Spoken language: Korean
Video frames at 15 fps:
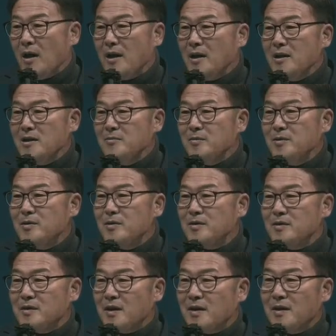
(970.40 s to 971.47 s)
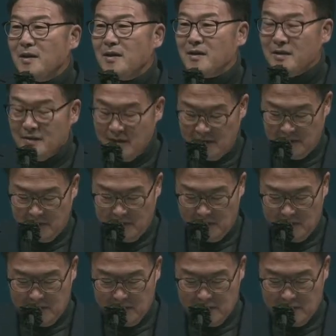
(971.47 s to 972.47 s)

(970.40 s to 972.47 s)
하나님을 사랑하게 될 때